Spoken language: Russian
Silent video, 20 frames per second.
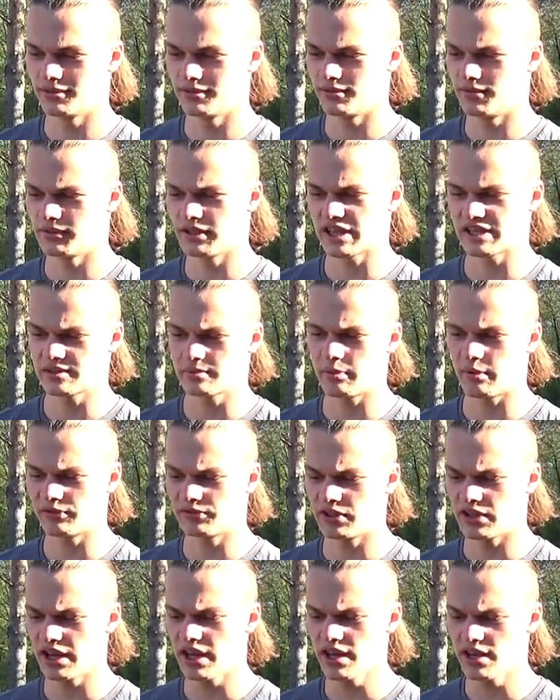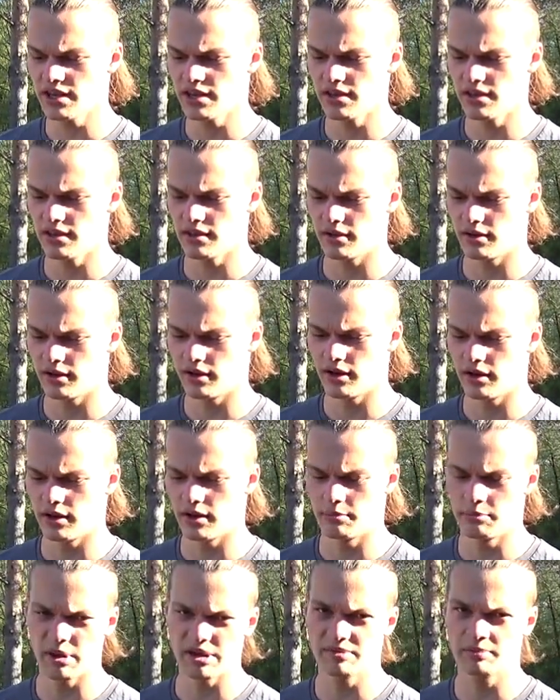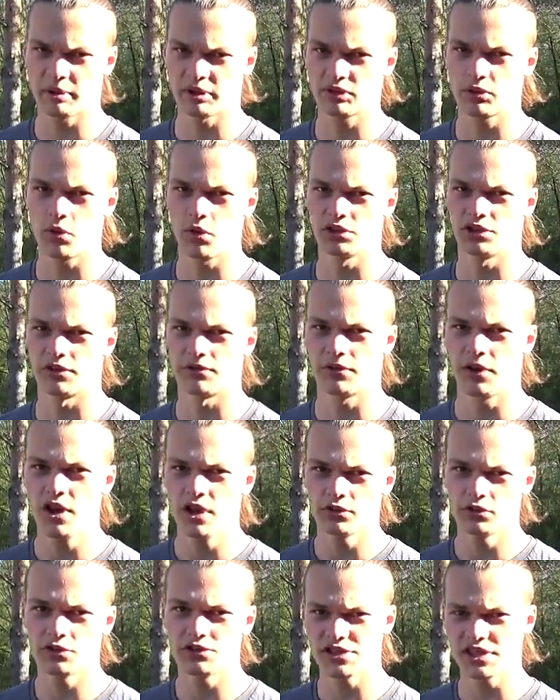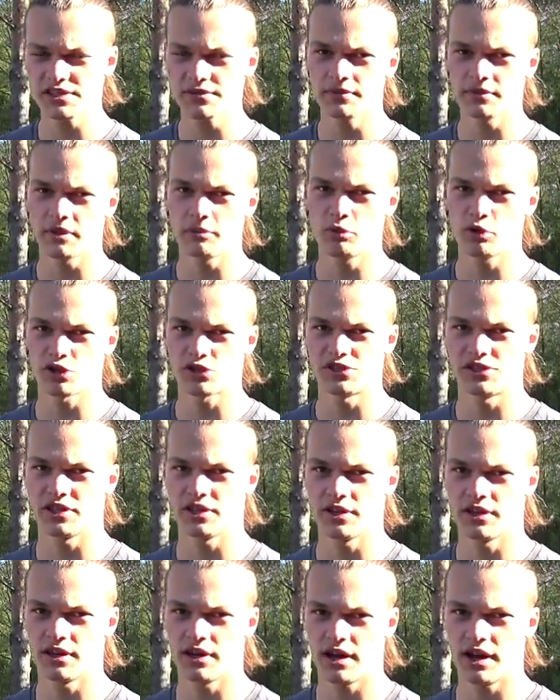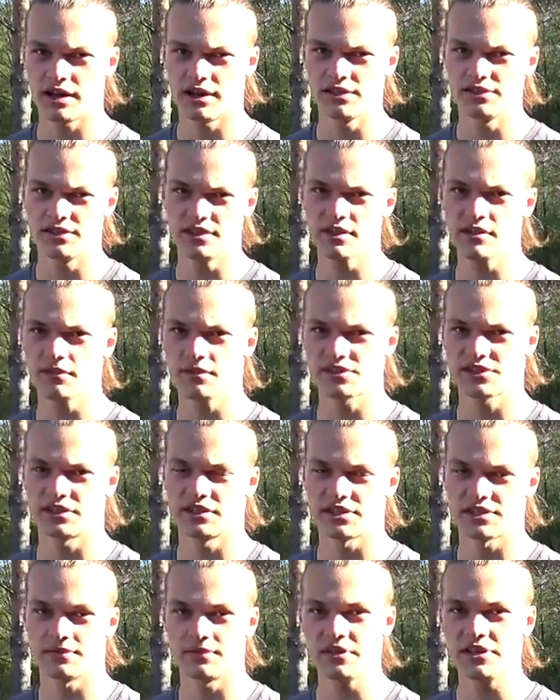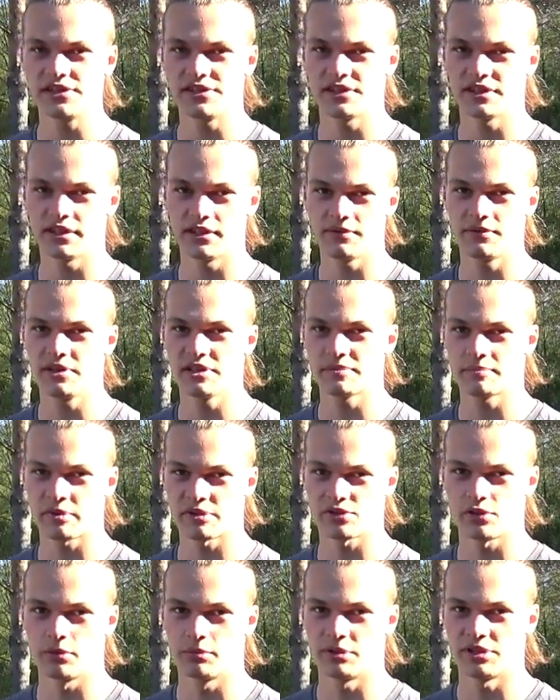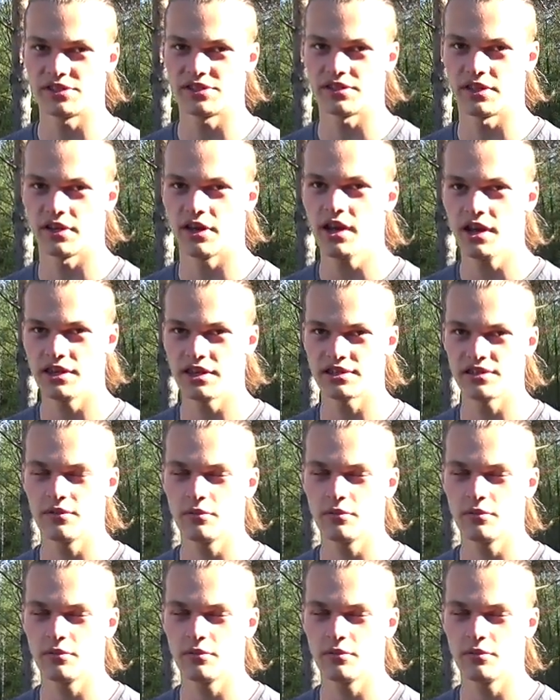12 повторений, 5 э, подходов. Но, ну, естественно, можете ориентироваться на свои силовые способности. Если